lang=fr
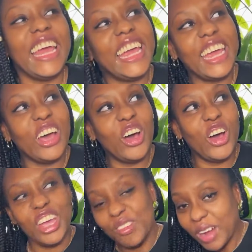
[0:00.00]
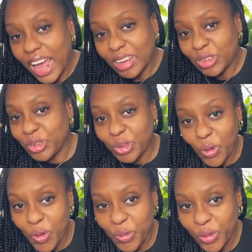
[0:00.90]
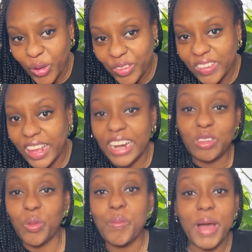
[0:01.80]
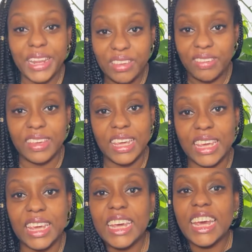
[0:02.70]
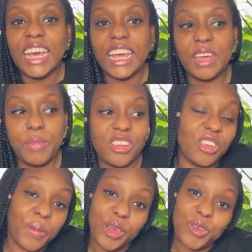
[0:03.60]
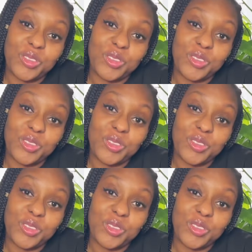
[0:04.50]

Euh, et, voilà, je suis trop contente. Elles sont magnifiques. Et ben, j'espère que